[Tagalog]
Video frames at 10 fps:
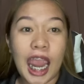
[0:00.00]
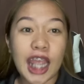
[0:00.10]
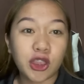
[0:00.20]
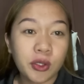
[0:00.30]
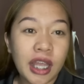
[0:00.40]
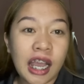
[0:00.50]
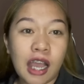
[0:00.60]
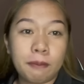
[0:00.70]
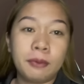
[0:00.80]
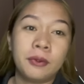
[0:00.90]
Eto na nga
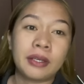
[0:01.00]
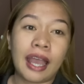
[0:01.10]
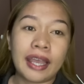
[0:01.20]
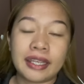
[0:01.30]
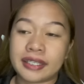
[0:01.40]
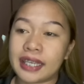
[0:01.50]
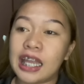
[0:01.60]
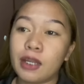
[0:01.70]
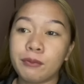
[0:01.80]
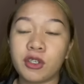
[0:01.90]
po guys,
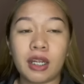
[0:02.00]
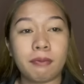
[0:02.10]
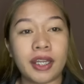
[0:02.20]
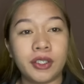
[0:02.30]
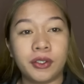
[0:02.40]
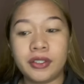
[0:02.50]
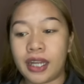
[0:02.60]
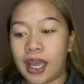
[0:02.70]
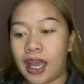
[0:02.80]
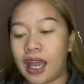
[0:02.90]
alam nyo naman no
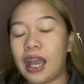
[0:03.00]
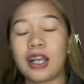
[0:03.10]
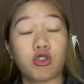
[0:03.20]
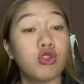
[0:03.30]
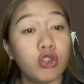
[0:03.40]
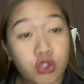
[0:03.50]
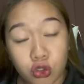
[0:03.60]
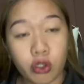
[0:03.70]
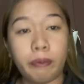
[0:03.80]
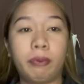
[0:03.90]
na
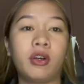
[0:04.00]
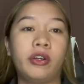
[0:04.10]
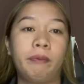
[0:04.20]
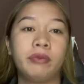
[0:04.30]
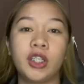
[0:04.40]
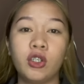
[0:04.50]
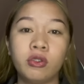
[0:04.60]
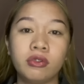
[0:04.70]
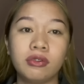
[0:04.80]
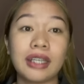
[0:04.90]
sunod-sunod po
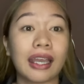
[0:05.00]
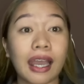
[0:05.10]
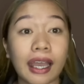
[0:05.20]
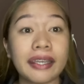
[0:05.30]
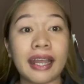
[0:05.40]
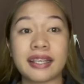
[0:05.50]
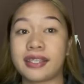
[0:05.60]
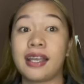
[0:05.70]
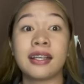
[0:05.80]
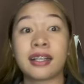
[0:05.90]
yung
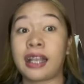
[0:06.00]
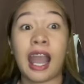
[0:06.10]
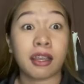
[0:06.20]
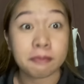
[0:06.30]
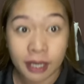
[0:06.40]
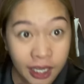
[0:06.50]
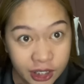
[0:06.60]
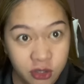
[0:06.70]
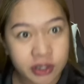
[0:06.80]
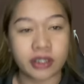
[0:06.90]
nararanasang karma
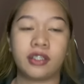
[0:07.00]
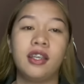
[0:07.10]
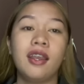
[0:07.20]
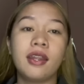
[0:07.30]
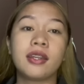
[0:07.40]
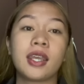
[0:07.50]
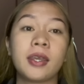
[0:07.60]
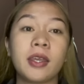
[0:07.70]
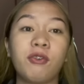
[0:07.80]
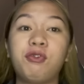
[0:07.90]
ngayon
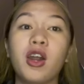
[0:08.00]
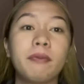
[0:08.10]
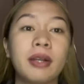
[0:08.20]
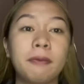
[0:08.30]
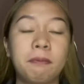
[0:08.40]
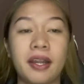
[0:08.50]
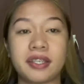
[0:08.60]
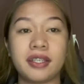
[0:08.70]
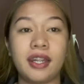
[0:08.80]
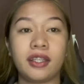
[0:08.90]
ni former
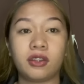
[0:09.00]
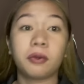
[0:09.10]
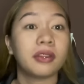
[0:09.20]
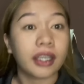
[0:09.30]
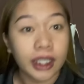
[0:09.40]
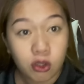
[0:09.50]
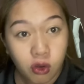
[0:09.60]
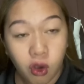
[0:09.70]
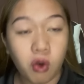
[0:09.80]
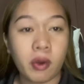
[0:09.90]
President
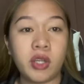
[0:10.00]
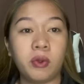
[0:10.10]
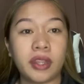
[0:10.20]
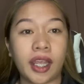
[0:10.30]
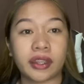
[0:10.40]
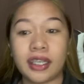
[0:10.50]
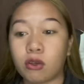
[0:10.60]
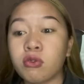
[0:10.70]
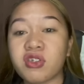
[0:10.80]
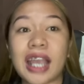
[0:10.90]
Rodrigo Roa Duterte na
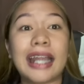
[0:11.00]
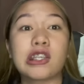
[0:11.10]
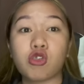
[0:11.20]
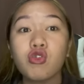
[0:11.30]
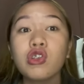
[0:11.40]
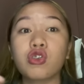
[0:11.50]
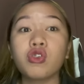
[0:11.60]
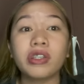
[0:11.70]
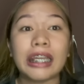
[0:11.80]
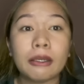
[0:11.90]
kung saan
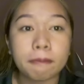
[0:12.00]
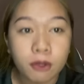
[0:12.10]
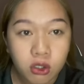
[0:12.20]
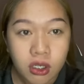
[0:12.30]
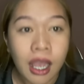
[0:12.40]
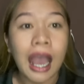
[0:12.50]
sunod-sunod din po